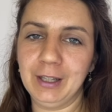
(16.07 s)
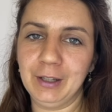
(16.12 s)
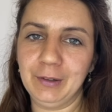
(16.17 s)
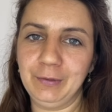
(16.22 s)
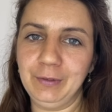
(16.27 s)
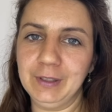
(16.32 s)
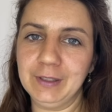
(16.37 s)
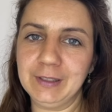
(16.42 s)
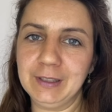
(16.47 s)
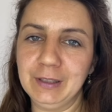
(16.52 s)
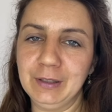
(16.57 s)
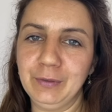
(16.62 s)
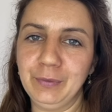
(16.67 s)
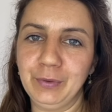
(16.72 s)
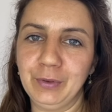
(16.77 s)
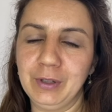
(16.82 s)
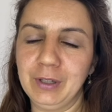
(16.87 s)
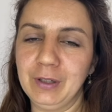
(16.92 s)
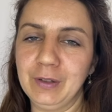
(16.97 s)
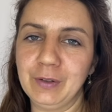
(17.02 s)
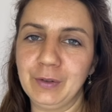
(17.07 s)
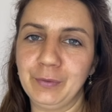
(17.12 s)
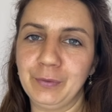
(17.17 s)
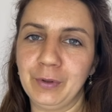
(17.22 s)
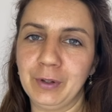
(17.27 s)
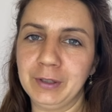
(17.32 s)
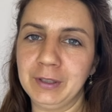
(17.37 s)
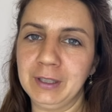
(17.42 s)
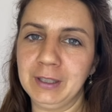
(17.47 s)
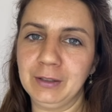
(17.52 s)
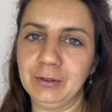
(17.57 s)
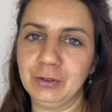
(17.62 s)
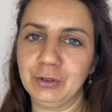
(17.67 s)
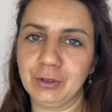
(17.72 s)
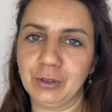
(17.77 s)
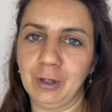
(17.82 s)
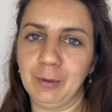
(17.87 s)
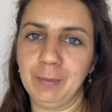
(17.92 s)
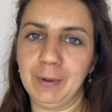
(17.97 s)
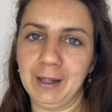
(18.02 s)
Wir sind für den sofortigen
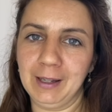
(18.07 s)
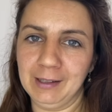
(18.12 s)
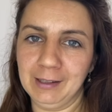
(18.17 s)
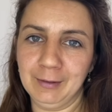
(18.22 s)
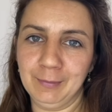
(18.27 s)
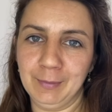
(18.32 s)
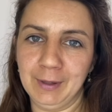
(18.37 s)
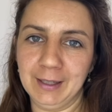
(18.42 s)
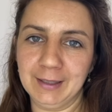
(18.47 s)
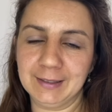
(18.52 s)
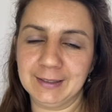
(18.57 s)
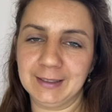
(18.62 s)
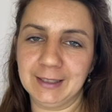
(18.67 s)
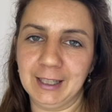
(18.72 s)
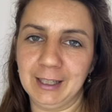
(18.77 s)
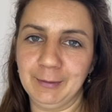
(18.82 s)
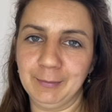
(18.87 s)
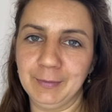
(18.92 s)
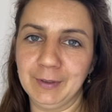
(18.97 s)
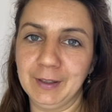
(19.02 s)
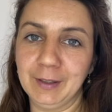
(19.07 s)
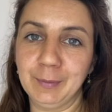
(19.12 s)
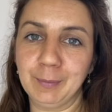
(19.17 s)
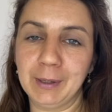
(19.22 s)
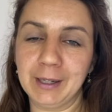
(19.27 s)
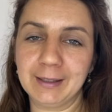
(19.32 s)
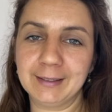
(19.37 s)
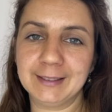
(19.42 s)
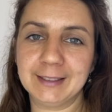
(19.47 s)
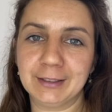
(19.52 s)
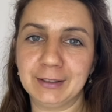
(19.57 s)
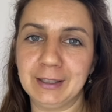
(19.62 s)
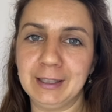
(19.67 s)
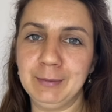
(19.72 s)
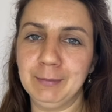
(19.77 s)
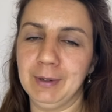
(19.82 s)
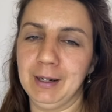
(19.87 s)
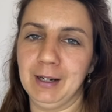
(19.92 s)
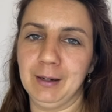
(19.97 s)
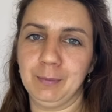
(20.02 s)
Stopp aller Maßnahmen des Pariser
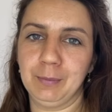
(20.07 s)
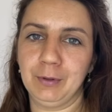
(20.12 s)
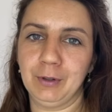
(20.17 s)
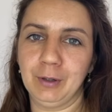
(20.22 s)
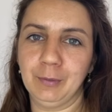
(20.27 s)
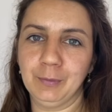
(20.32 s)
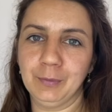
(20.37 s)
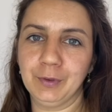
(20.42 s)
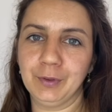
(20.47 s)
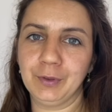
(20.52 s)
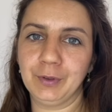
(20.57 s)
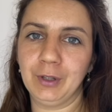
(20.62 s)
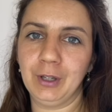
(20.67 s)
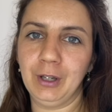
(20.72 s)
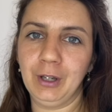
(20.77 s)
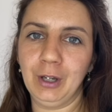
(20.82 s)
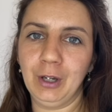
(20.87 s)
Klimaabkommens